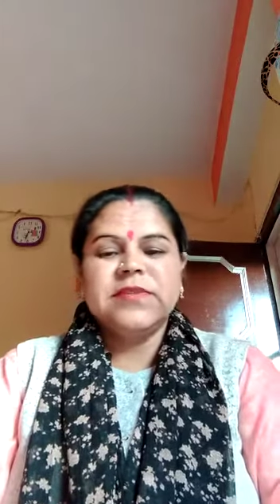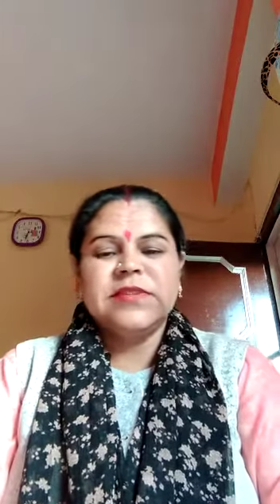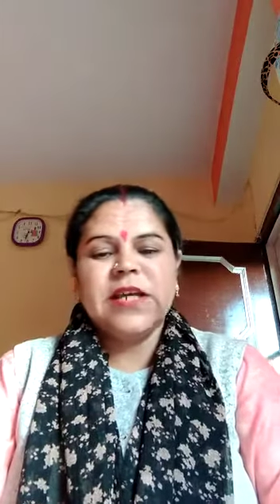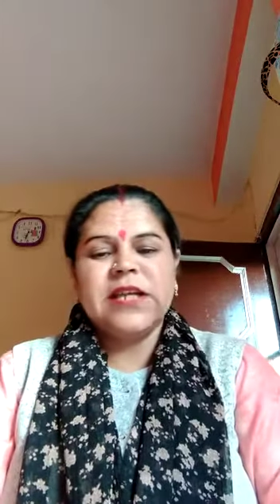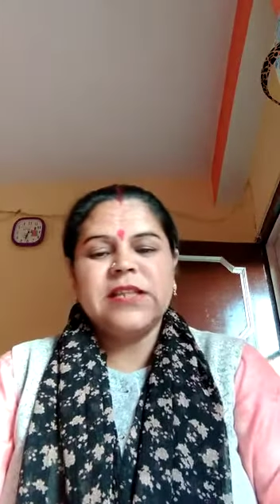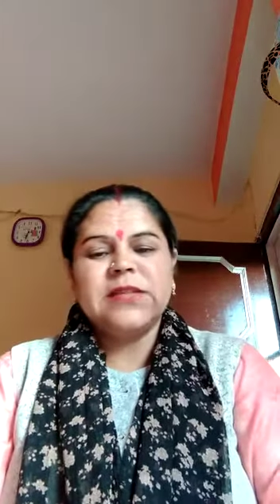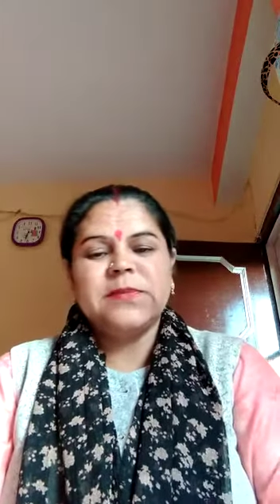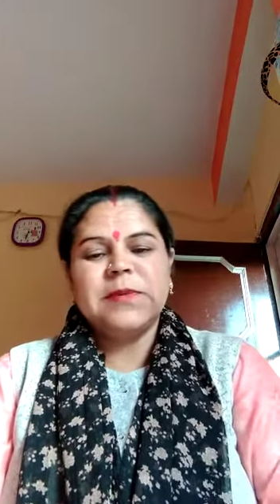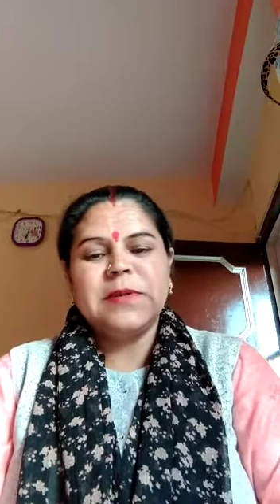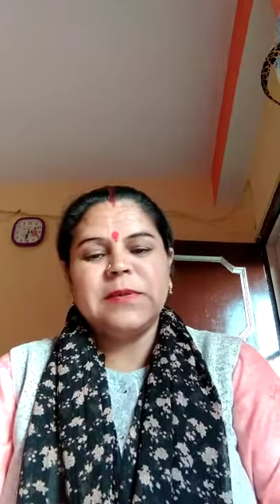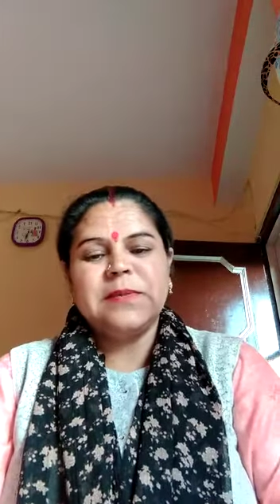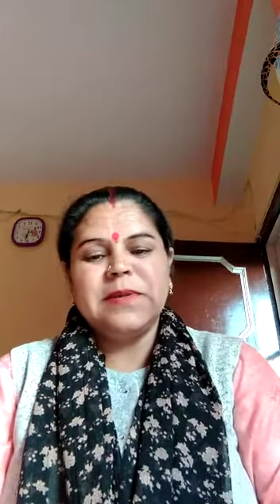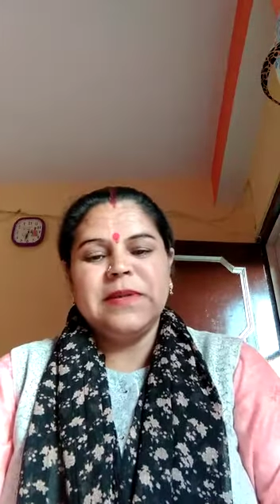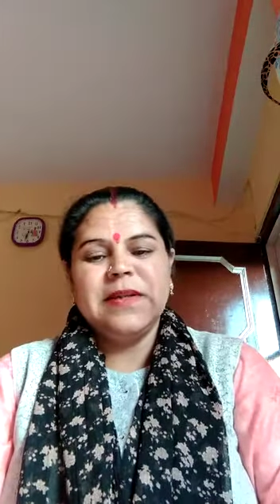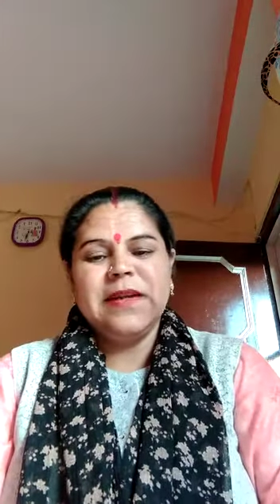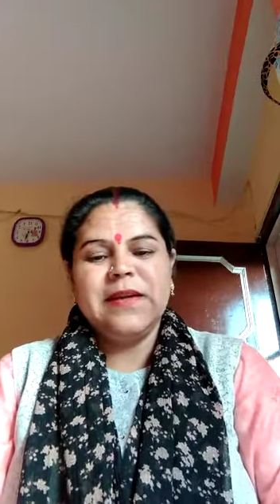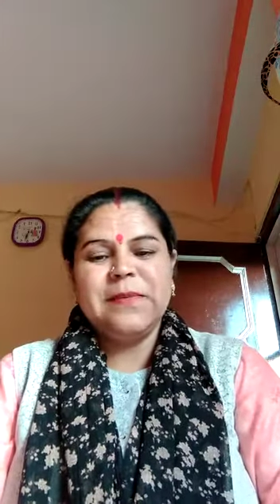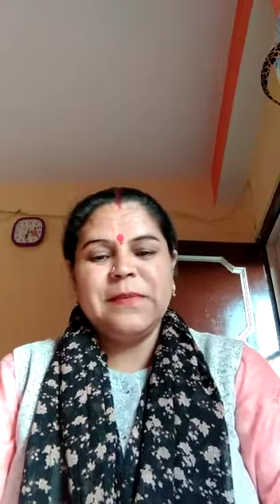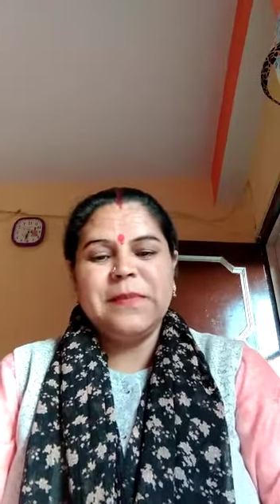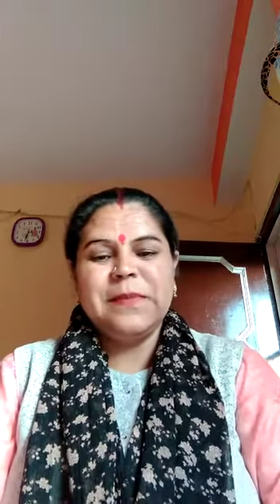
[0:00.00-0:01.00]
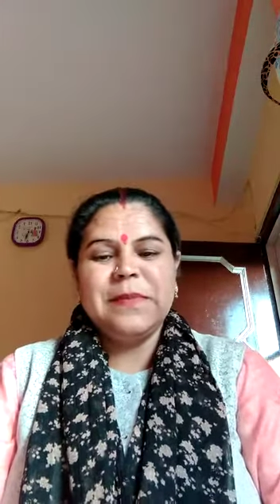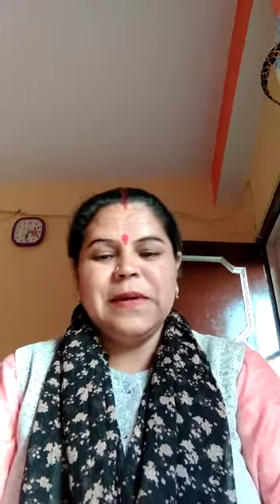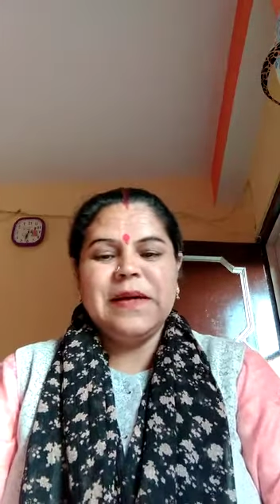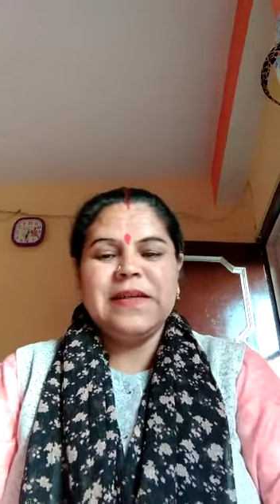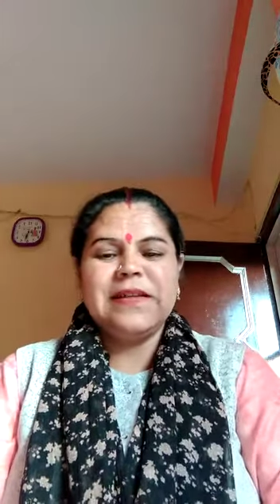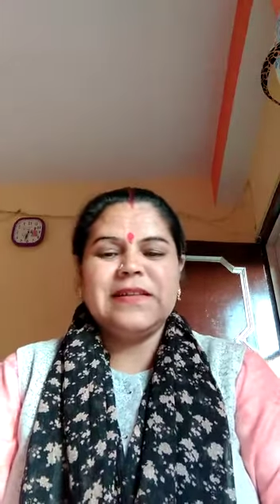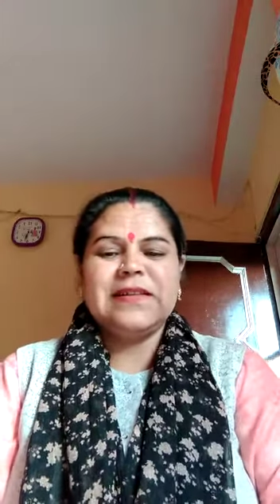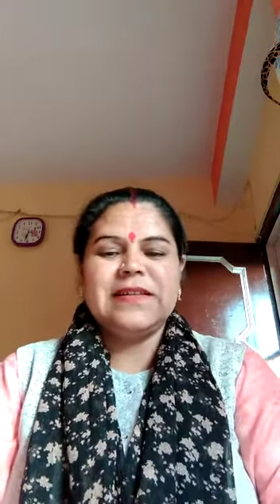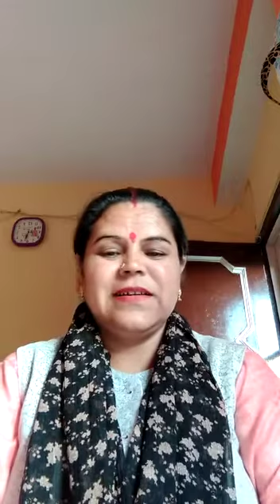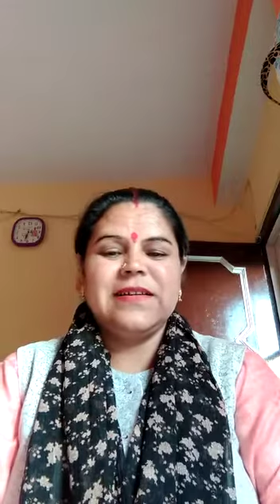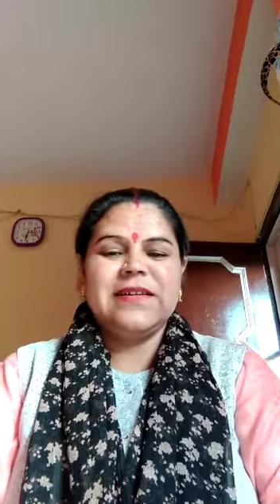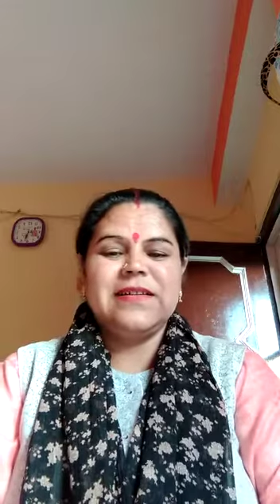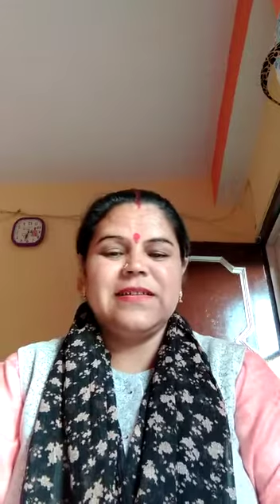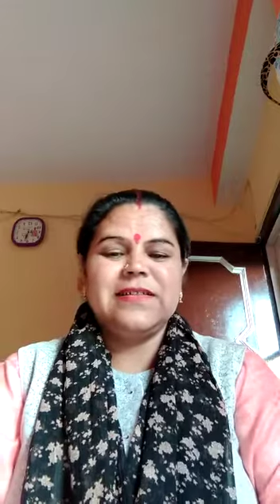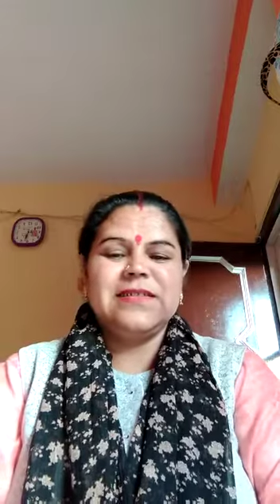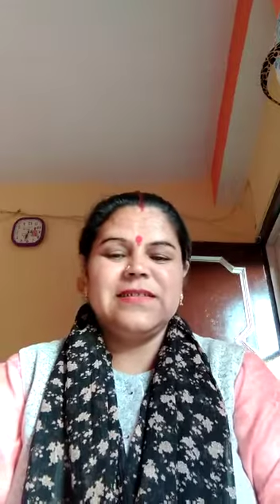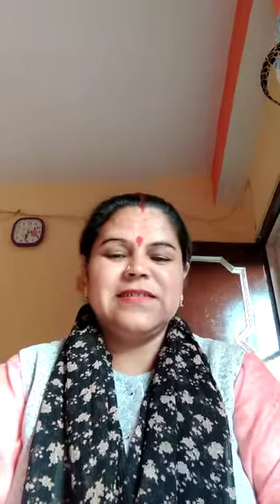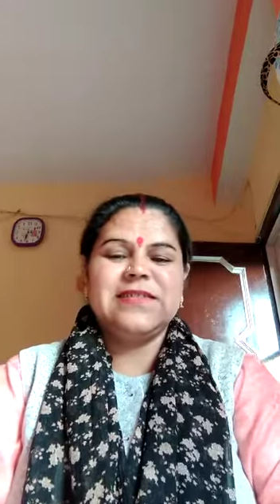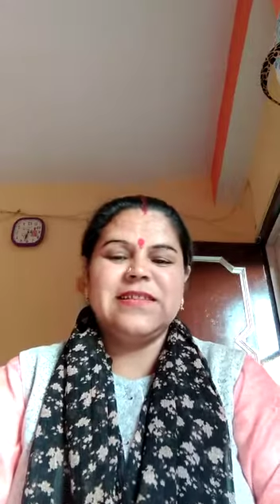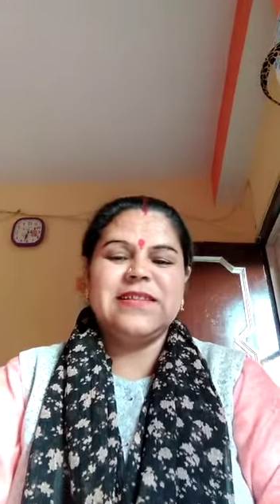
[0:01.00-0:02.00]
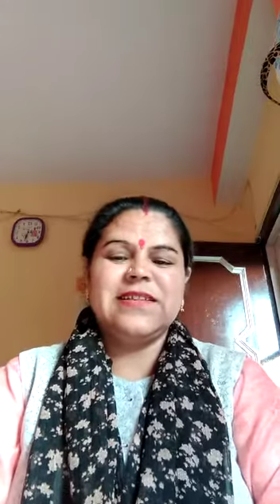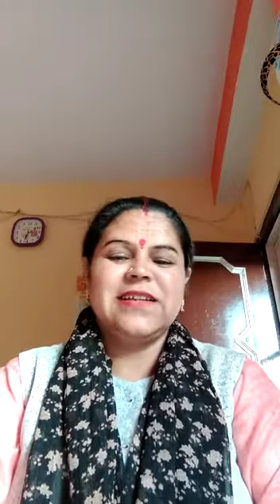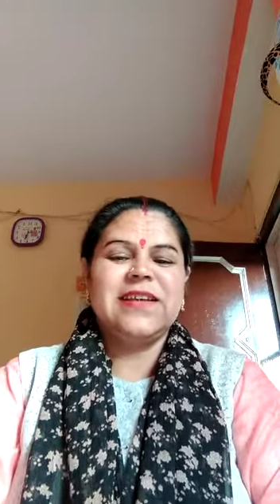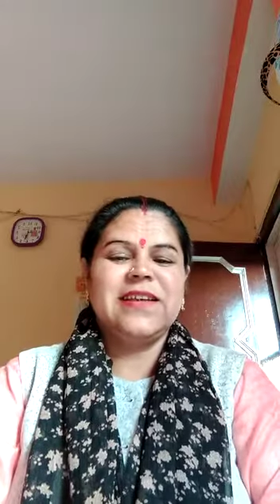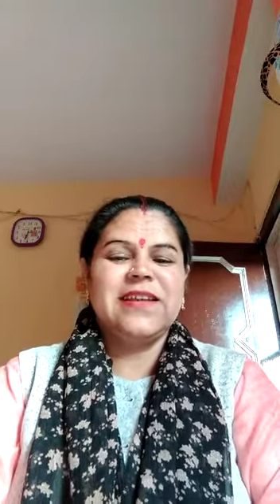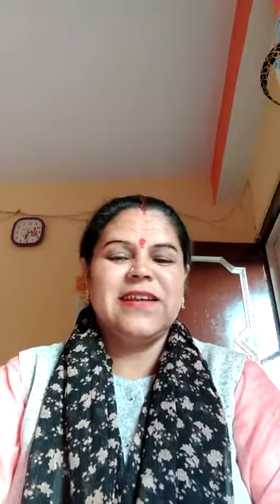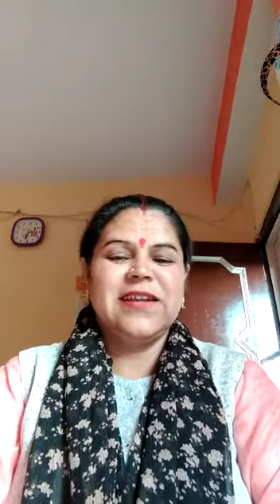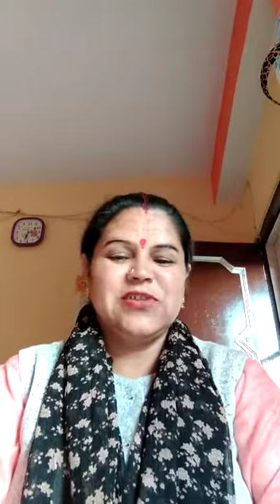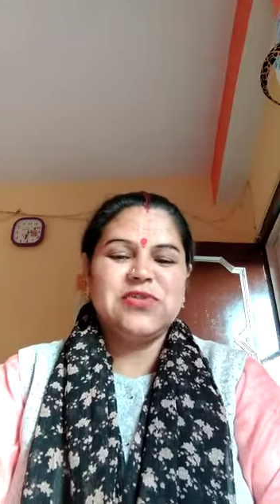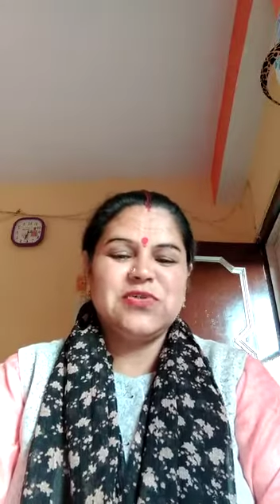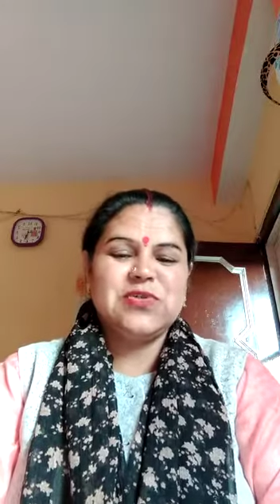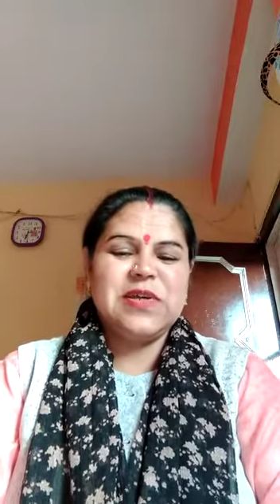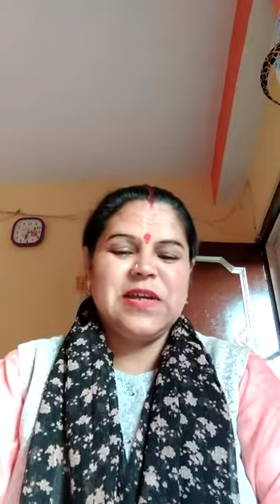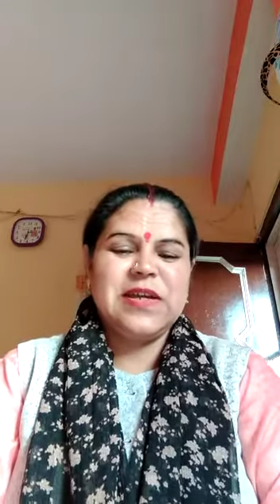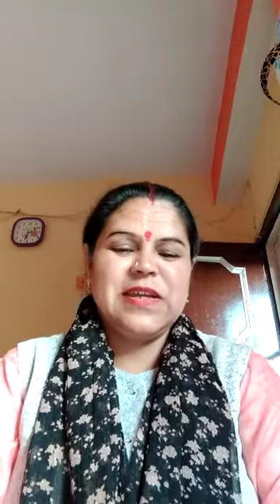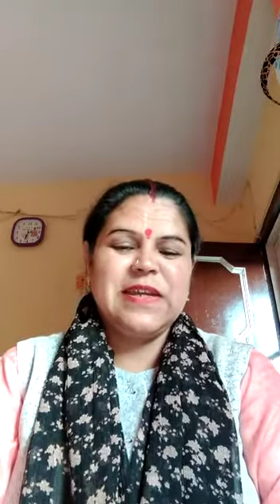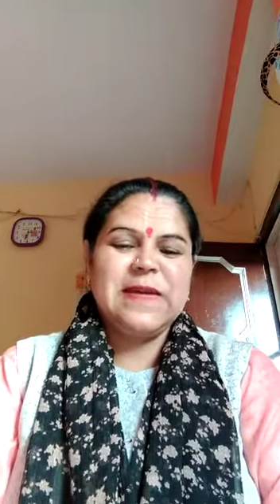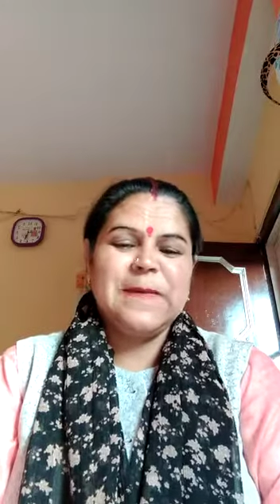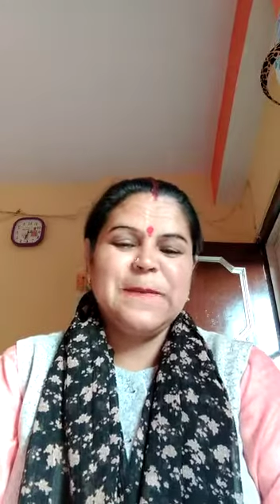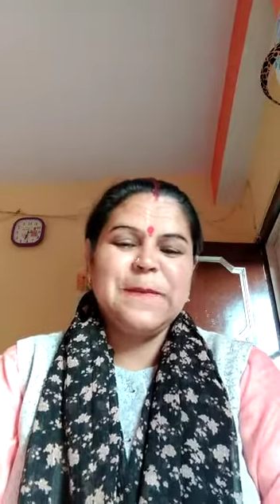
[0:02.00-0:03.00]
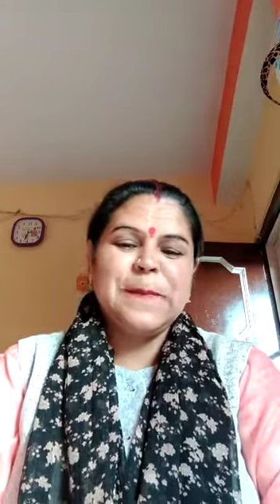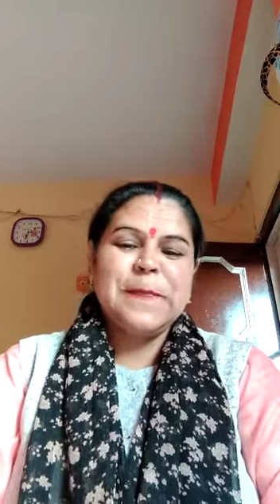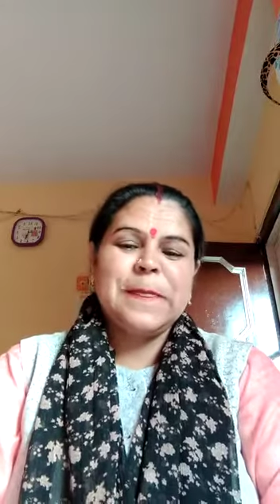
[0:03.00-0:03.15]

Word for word: चांद पर भी अब भारत का झंडा लहरा चुका है